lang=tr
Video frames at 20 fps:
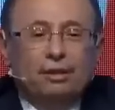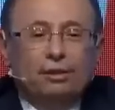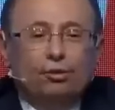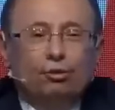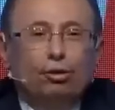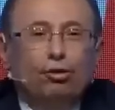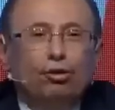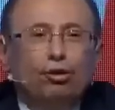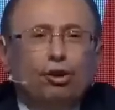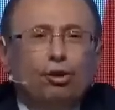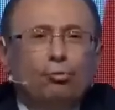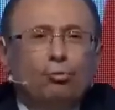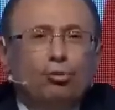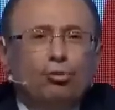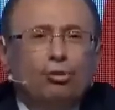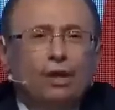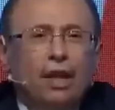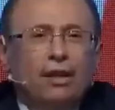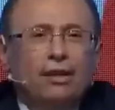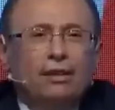Soruyorum
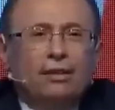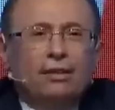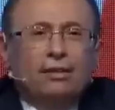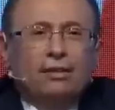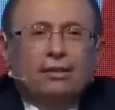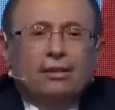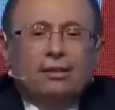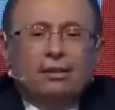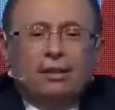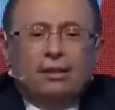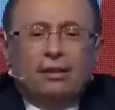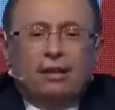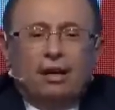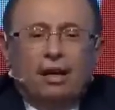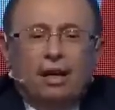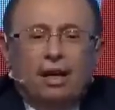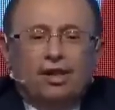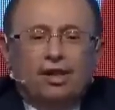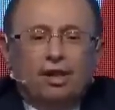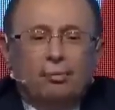buradan.
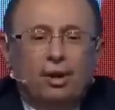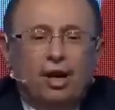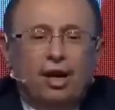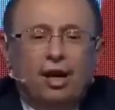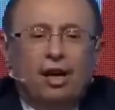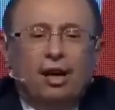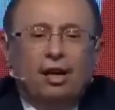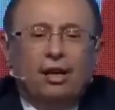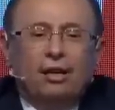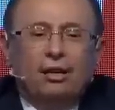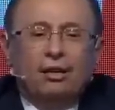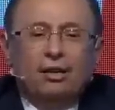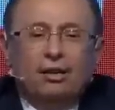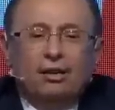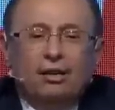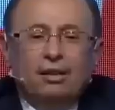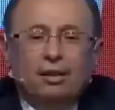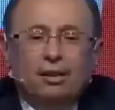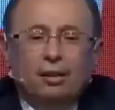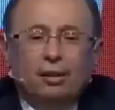Acaba
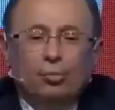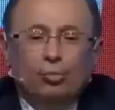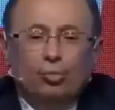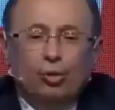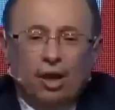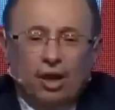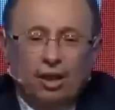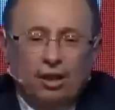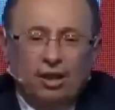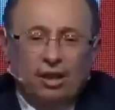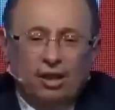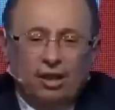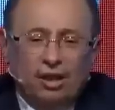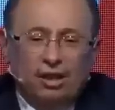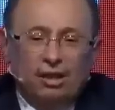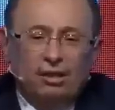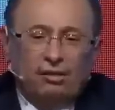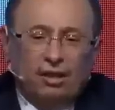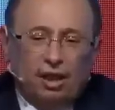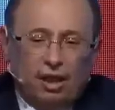bu
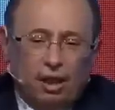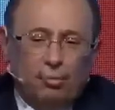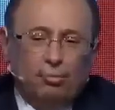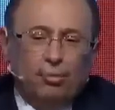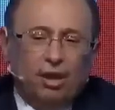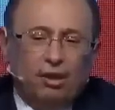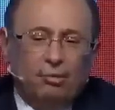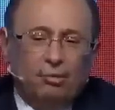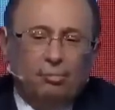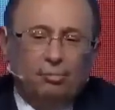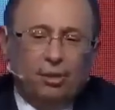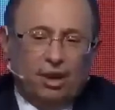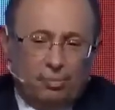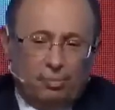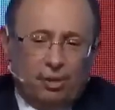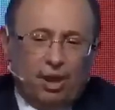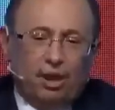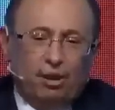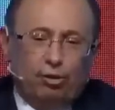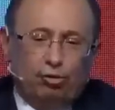aradaki rakamları biz
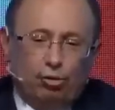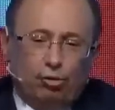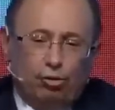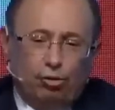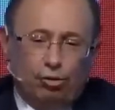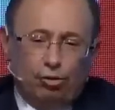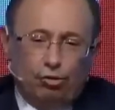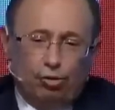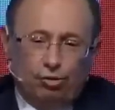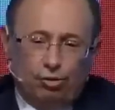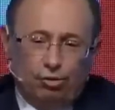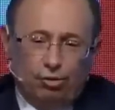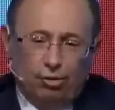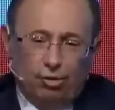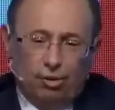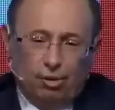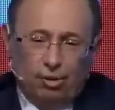mi yanlış okuyoruz?